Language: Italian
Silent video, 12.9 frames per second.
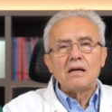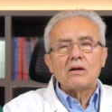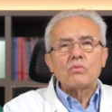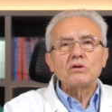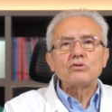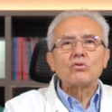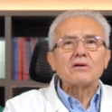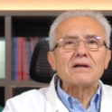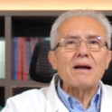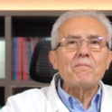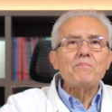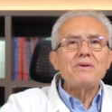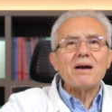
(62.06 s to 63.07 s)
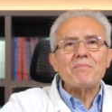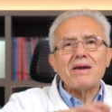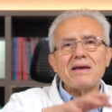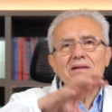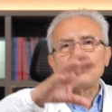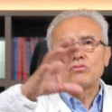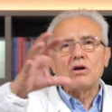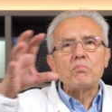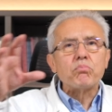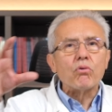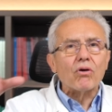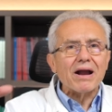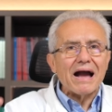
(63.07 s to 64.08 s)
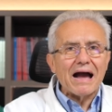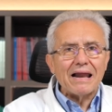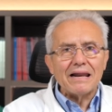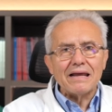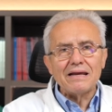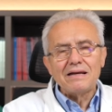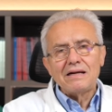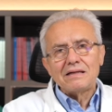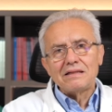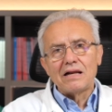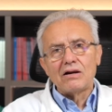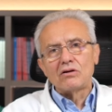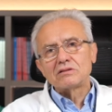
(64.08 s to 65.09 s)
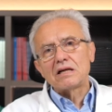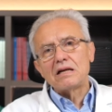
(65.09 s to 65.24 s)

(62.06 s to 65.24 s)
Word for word: Questo cambiamento epocale della nostra